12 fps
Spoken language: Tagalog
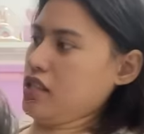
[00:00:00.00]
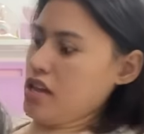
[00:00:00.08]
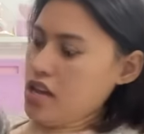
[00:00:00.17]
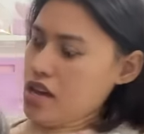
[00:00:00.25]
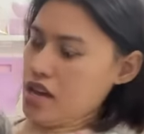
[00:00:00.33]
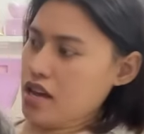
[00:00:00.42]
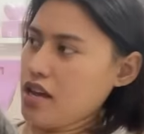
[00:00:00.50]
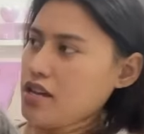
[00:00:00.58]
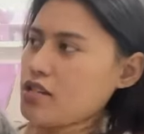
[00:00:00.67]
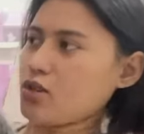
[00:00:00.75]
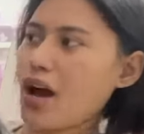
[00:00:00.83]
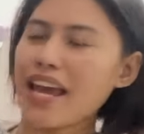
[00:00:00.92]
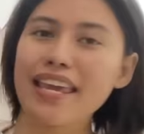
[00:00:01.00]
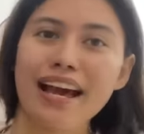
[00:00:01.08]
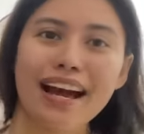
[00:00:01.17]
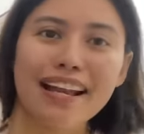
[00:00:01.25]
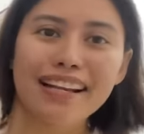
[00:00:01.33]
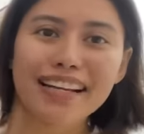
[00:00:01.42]
ti. So,
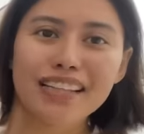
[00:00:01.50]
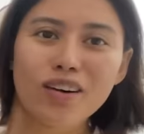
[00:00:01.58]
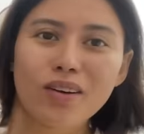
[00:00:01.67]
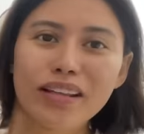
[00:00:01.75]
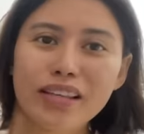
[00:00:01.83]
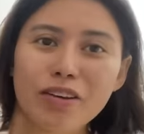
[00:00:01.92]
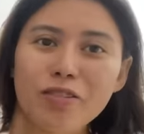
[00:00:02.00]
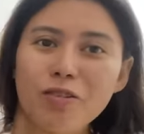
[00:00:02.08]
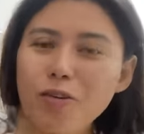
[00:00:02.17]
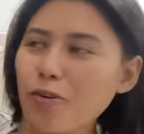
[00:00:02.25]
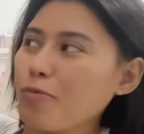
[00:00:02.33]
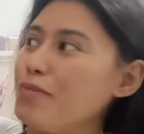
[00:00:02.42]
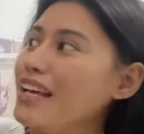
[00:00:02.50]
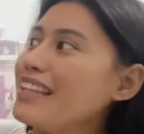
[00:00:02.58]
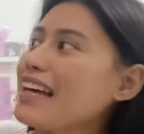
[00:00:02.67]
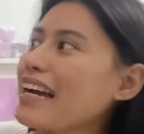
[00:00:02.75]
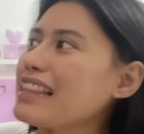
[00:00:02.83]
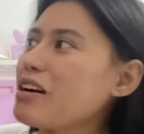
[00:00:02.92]
ayan. Ang ganda ko kita yung loob.
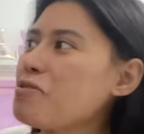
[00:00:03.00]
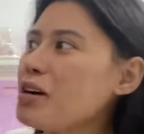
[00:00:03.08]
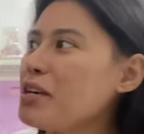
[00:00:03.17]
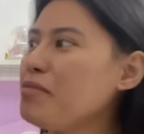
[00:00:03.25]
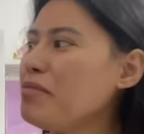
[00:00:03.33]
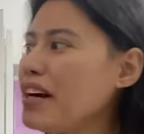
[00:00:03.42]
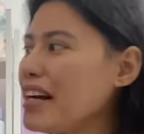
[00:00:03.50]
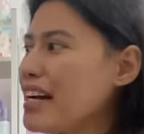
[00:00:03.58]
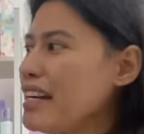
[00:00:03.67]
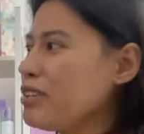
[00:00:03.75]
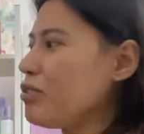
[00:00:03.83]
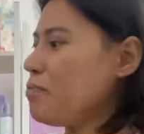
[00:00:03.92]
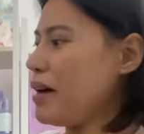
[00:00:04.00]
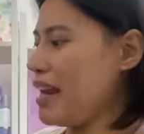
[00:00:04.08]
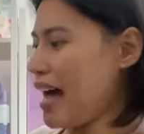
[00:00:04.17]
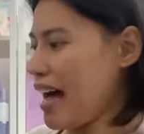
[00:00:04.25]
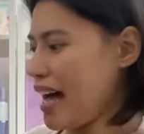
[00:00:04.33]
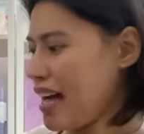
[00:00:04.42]
Nakita ko nga yung mga ganito
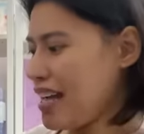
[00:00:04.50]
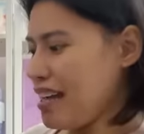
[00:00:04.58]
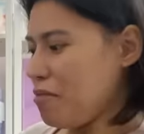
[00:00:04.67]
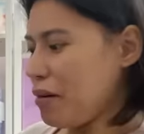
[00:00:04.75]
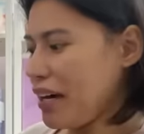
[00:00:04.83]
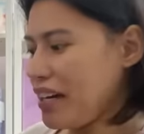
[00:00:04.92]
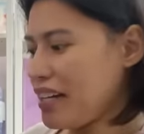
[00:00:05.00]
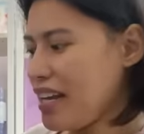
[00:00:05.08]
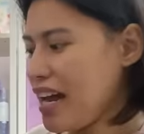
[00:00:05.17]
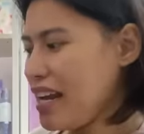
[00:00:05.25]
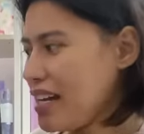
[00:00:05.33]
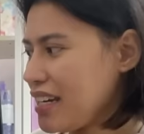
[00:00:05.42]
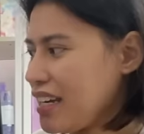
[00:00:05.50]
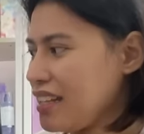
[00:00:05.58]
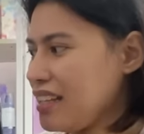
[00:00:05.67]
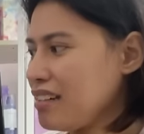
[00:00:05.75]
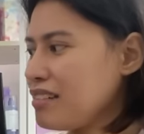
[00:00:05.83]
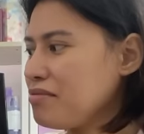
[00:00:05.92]
pala. Parang nilalagyan
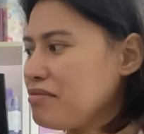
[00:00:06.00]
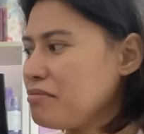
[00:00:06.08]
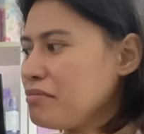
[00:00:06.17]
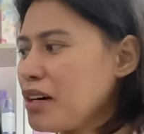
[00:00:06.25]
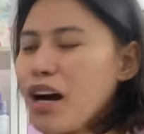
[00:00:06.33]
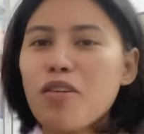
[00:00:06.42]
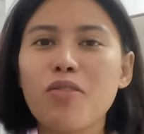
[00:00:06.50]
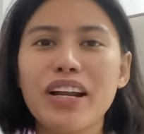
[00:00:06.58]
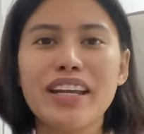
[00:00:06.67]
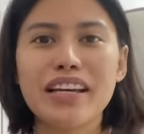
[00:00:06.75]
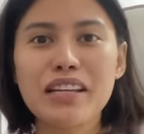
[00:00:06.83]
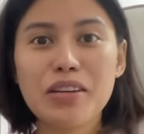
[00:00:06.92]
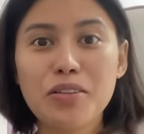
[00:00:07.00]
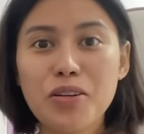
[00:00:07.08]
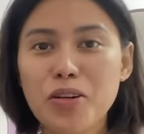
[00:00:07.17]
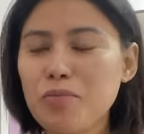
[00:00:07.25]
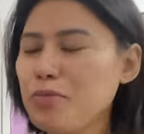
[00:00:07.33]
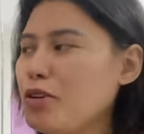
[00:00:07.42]
ng mga kung anik-anik yung
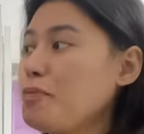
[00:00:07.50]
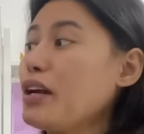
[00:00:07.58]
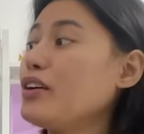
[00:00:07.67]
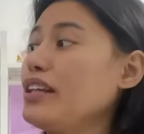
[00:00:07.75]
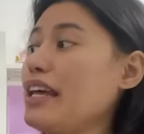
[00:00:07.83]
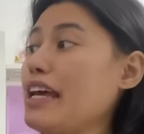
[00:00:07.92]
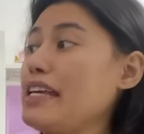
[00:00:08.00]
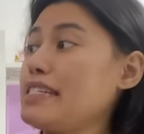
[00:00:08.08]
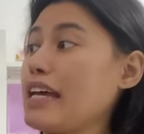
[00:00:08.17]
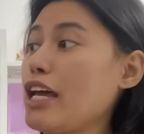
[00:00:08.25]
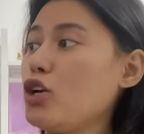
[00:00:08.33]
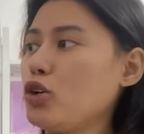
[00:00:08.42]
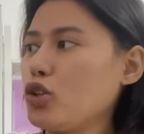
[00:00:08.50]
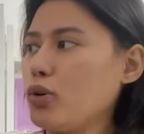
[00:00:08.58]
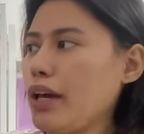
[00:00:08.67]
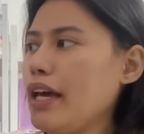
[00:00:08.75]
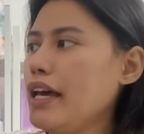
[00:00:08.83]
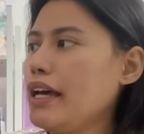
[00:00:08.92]
loob, no? Pero hindi, kay Sky ko to
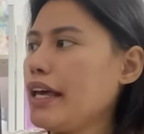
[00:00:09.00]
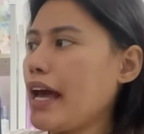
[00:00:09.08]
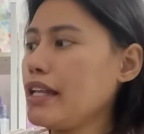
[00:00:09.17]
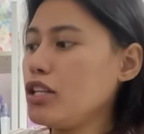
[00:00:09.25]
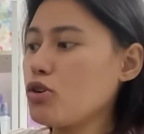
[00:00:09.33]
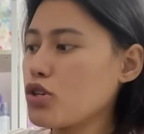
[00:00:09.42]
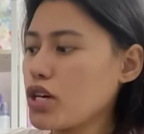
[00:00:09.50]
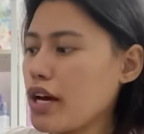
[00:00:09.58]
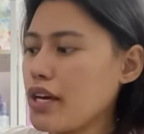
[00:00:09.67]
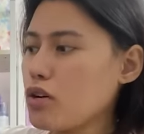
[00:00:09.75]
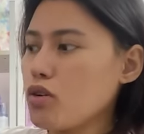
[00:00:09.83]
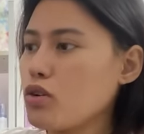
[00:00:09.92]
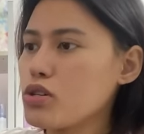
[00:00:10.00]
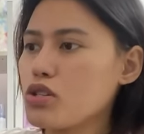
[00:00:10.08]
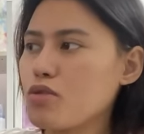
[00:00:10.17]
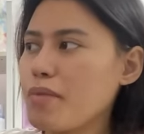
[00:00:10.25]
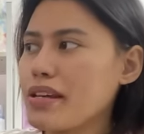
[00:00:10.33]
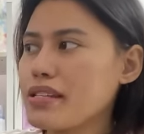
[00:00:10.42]
eh. Kaya hindi ko siya
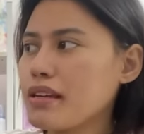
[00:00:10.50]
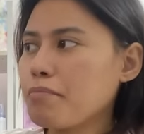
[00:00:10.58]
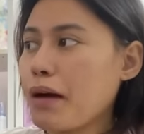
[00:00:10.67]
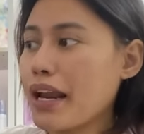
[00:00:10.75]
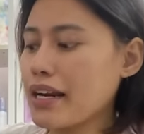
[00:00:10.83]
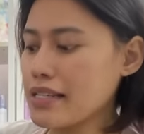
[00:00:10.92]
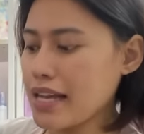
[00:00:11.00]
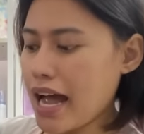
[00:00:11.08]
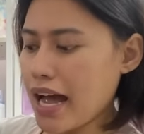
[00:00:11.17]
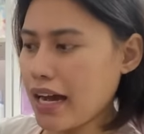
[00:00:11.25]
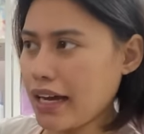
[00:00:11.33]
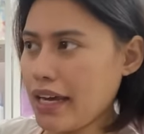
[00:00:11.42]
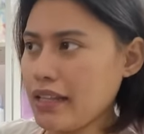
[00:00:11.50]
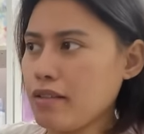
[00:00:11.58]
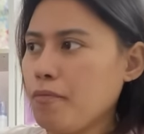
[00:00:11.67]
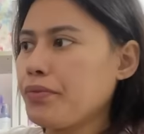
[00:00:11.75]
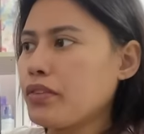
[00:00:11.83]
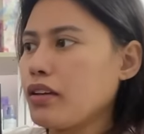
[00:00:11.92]
i-customize ng parang sa akin.